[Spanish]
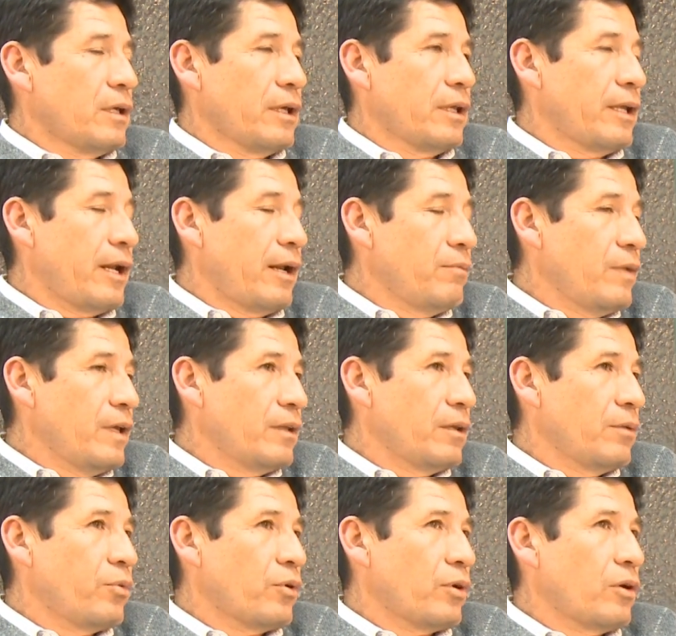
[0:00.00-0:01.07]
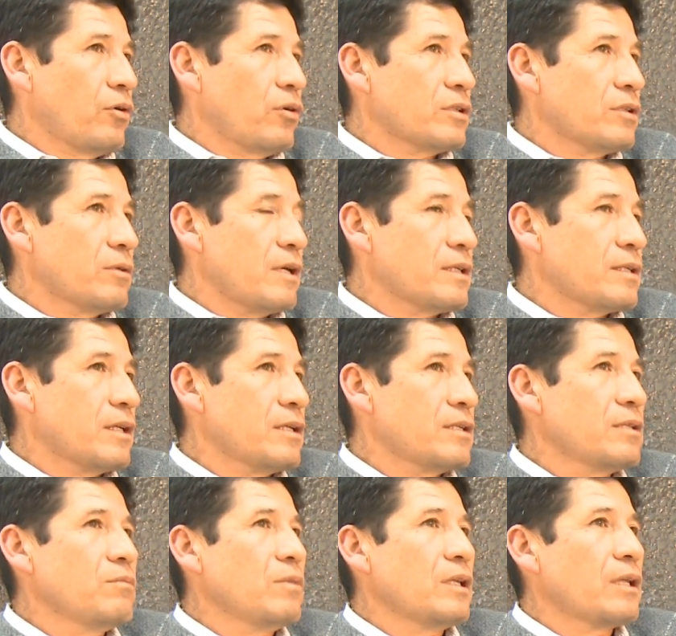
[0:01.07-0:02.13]
generalmente porque lo que se va a hacer
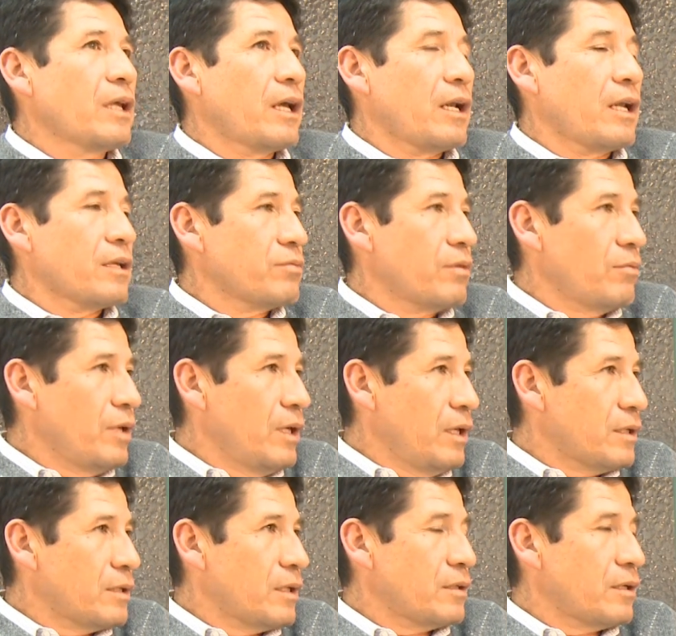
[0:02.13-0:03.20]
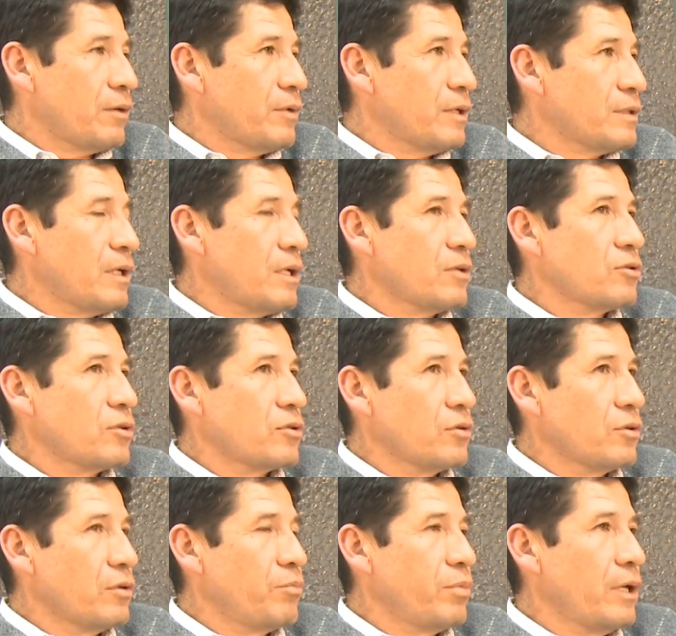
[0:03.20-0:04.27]
es invitar a las familias a través de la
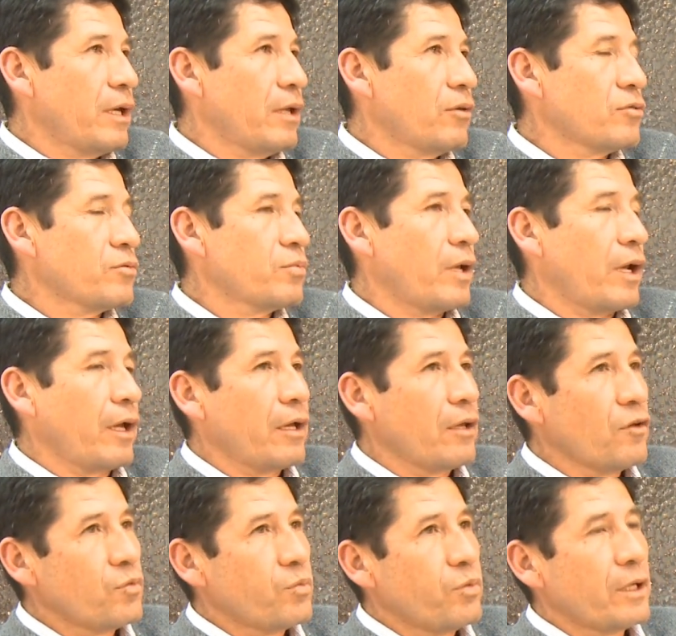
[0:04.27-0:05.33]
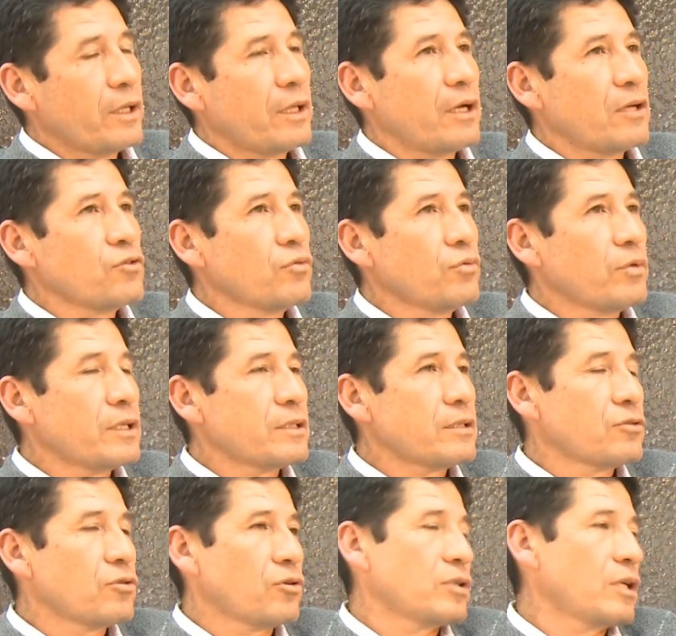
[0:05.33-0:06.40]
asociación de empleados para que ellos puedan a su vez
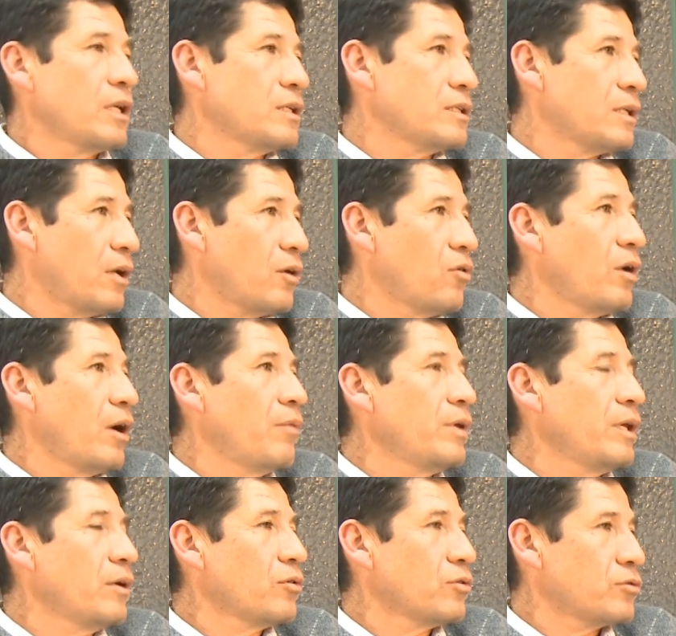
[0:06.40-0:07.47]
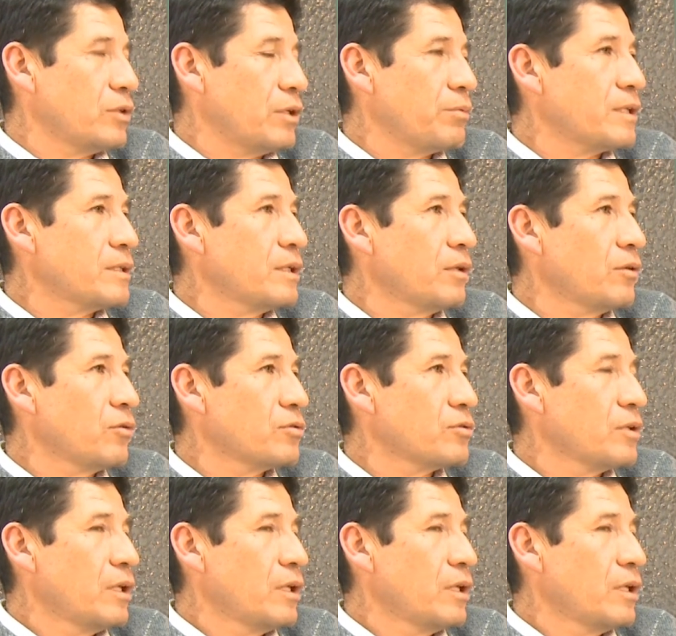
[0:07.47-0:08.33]
socializar con amigos y vecinos